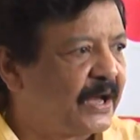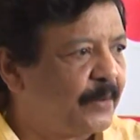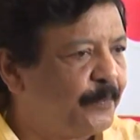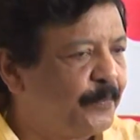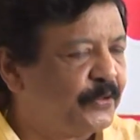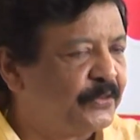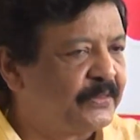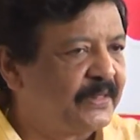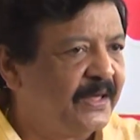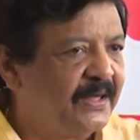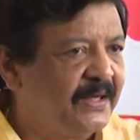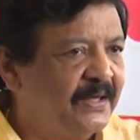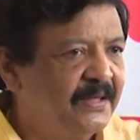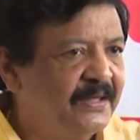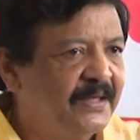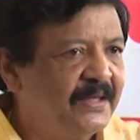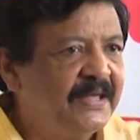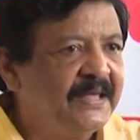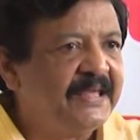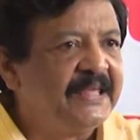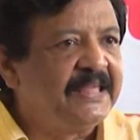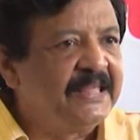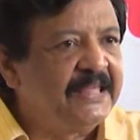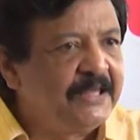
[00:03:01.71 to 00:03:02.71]
రాకపోతే
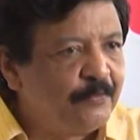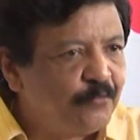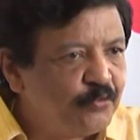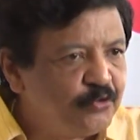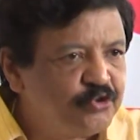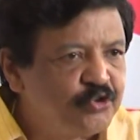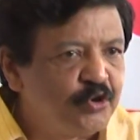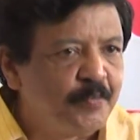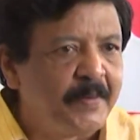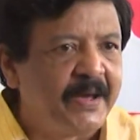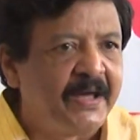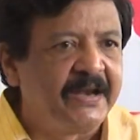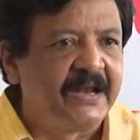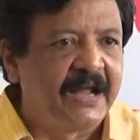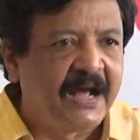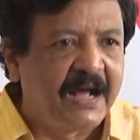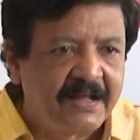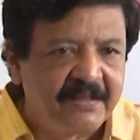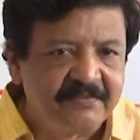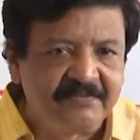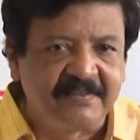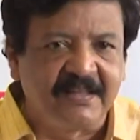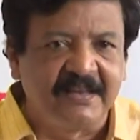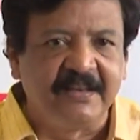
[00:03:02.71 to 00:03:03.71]
ఈ ఉద్యమాన్ని
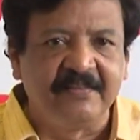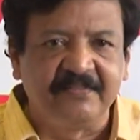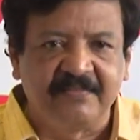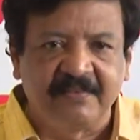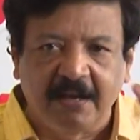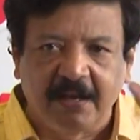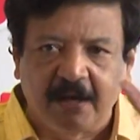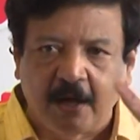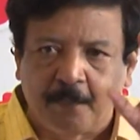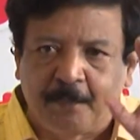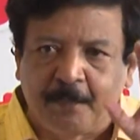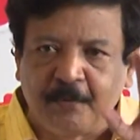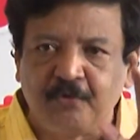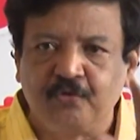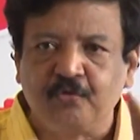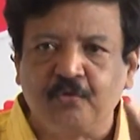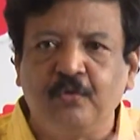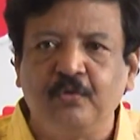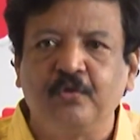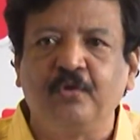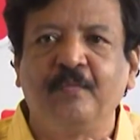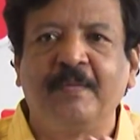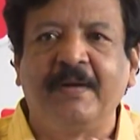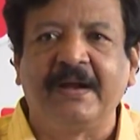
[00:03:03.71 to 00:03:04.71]
అంచలించలుగా
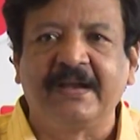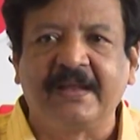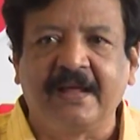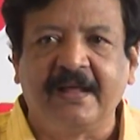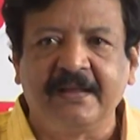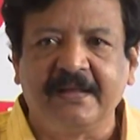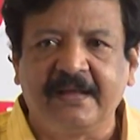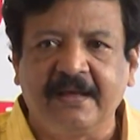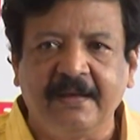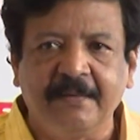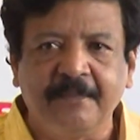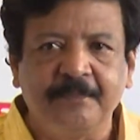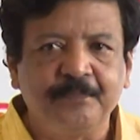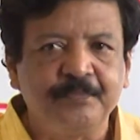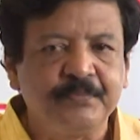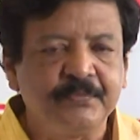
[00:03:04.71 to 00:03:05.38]
పెంచుకుంటూ వెళ్ళటానికి